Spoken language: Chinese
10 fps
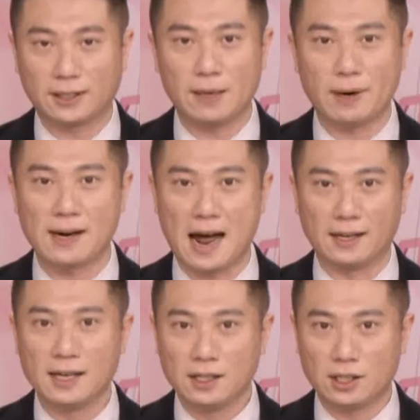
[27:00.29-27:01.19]
低门槛。
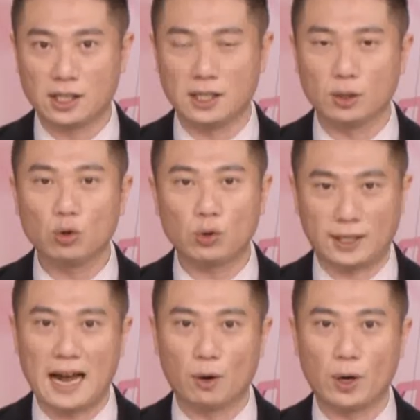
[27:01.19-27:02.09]
这是最
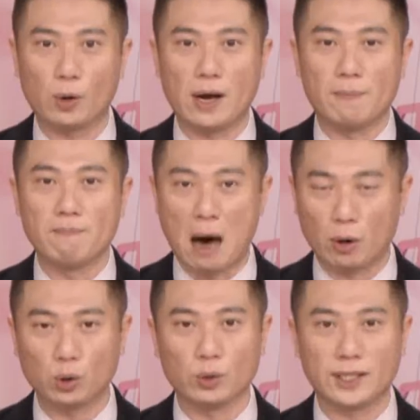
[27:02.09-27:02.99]
大的回馈，把
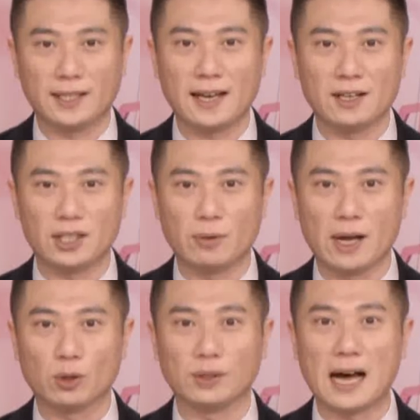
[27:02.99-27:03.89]
握住今天的机
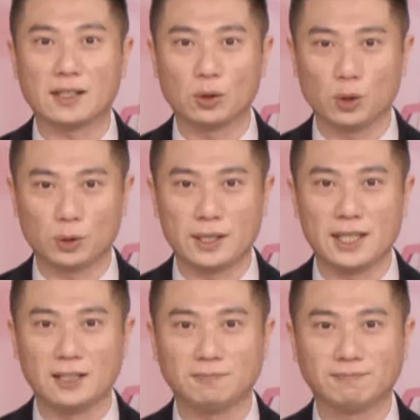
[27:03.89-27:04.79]
会，祝大家操作顺
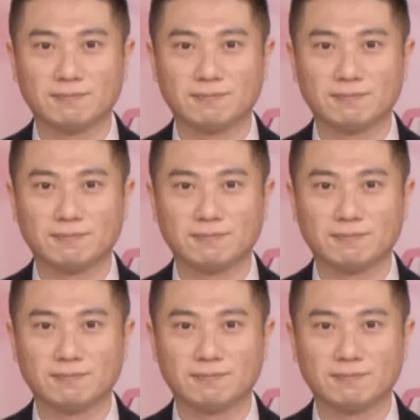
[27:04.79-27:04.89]
心。